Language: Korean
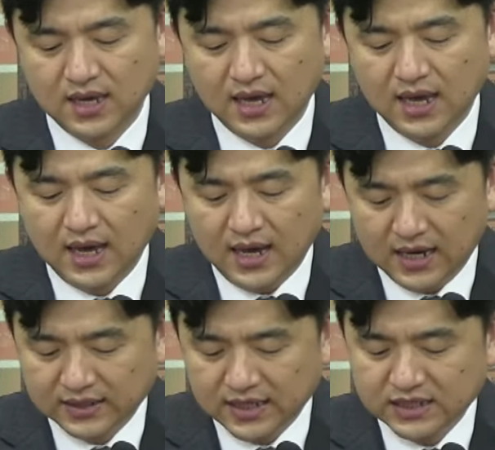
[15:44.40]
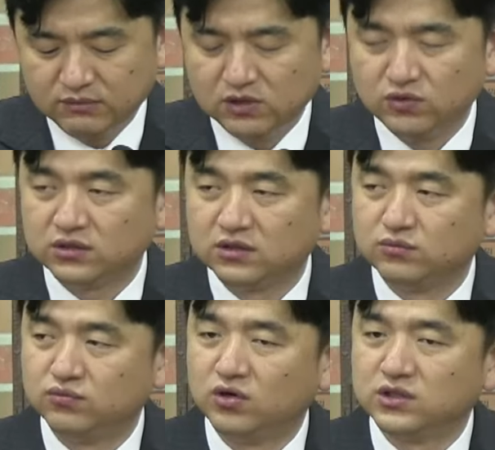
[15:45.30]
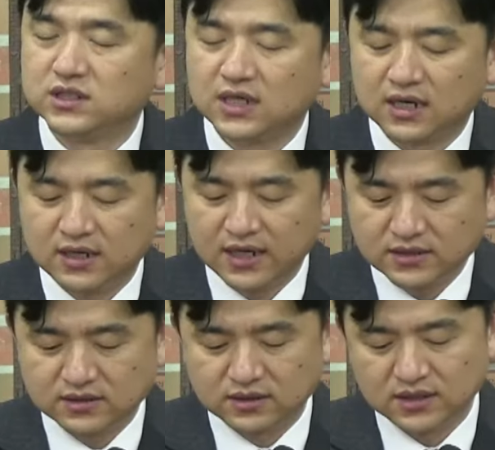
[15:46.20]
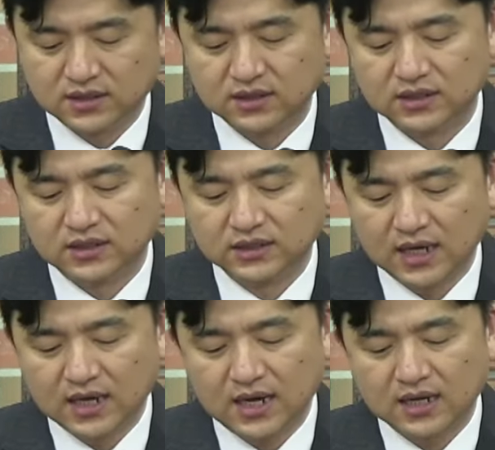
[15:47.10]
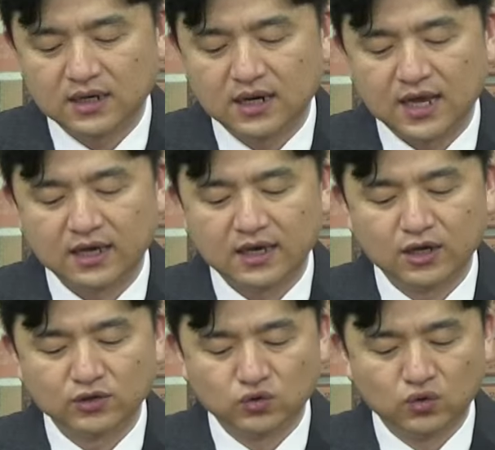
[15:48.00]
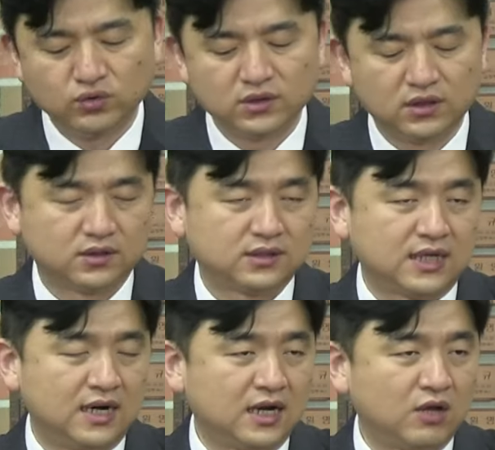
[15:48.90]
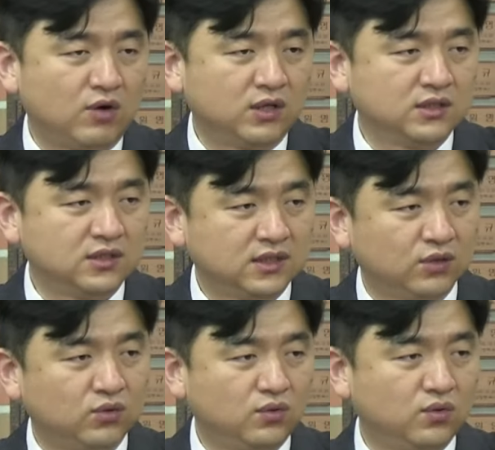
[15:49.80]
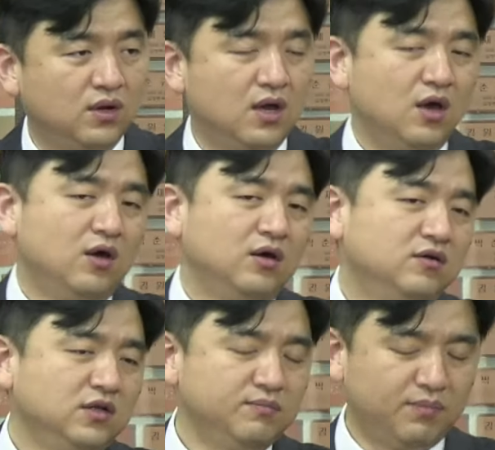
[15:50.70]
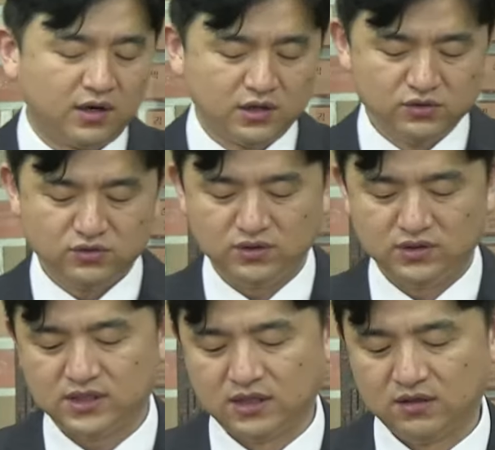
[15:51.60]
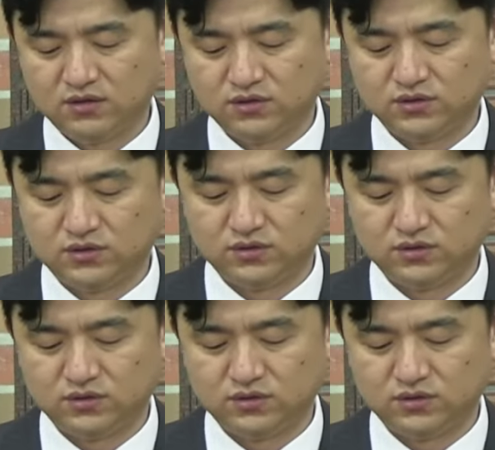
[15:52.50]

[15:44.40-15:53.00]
하나님을 위해서 무엇인가를 했으니 그 대가를 나에게 좋은 것달라고 하는 그 태도 우리는 버릴 수 있어야 되는 것이죠.